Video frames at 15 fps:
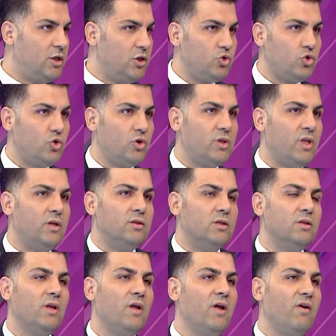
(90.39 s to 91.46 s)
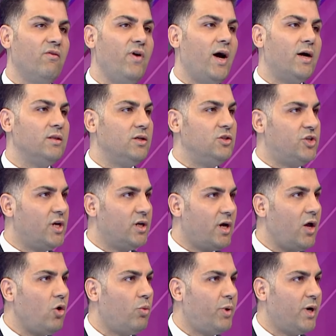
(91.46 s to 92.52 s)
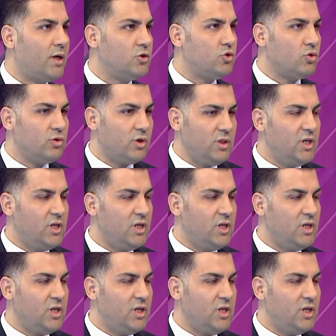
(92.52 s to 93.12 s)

diş çürüklerinin veya da cerrahi operasyonların